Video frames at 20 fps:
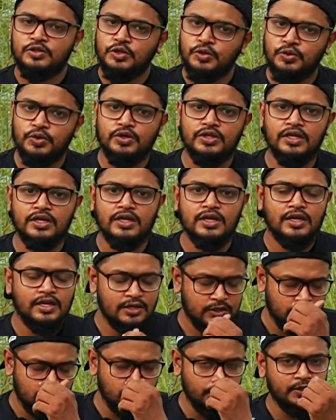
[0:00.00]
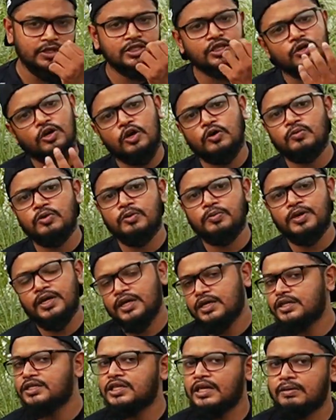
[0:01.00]
শুরুর দিকে একটু বেশি গরম হবে
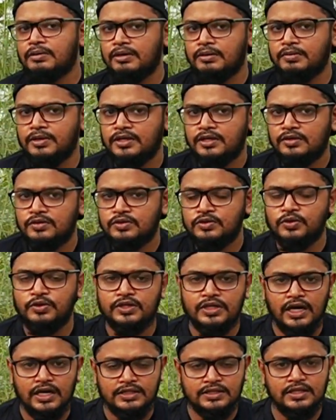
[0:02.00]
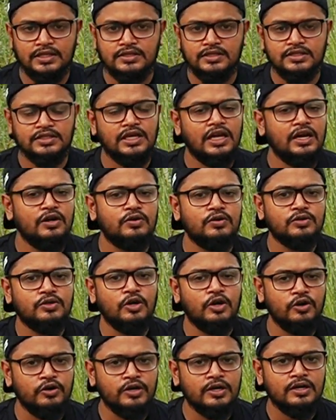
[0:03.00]
এটাই স্বাভাবিক সো এটা আস্তে আস্তে চালানোর
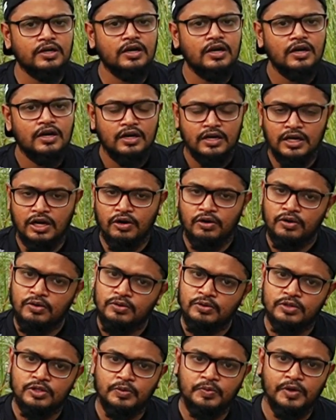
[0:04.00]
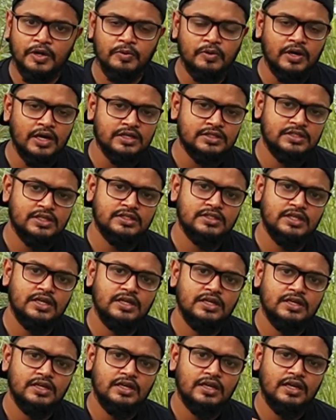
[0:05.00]
ধরনের কারণেও হতে পারে এবং আস্তে আস্তে
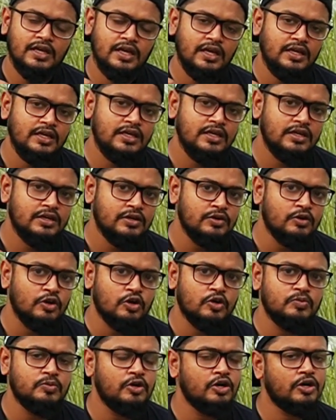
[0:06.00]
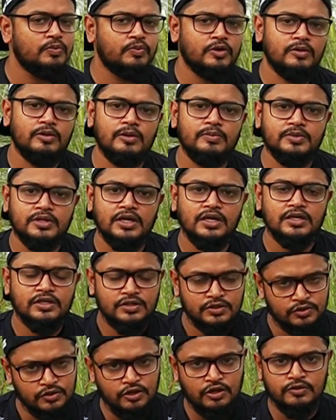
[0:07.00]
এই গরম হওয়ার প্রবলেমটা
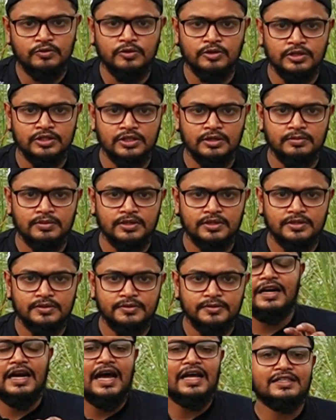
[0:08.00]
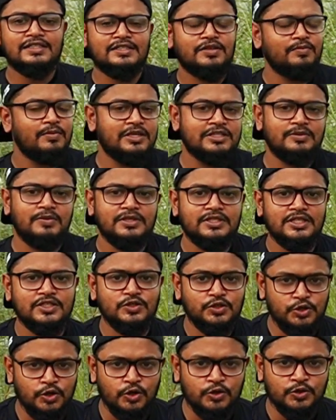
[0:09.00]
সলভ হয়ে যাবে ক্লাচ মাঝে মাঝে
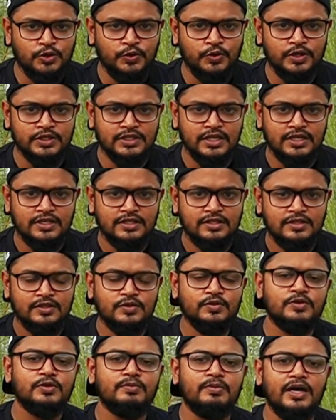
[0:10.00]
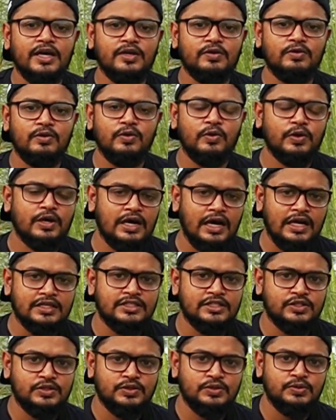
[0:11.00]
একটু শক্ত হয়ে যায় নতুন বাইকগুলোর ক্লাচ
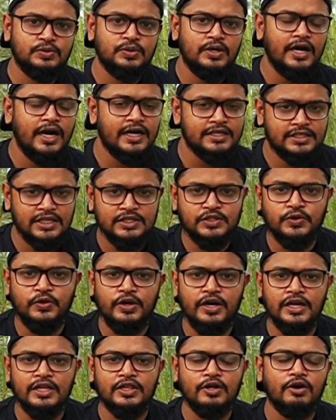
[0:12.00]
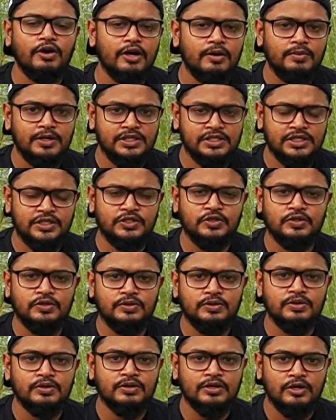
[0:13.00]
একটু অ্যাডজাস্ট করে নিতে হয় বেশ কিছু
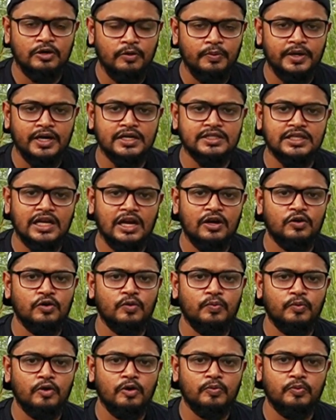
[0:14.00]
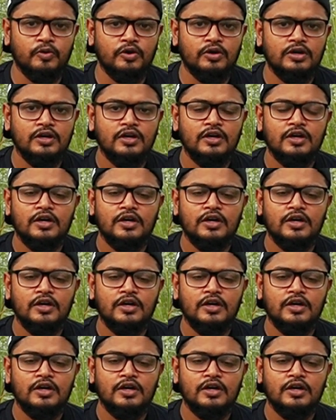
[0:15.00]
কিলোমিটার চালানোর পর পর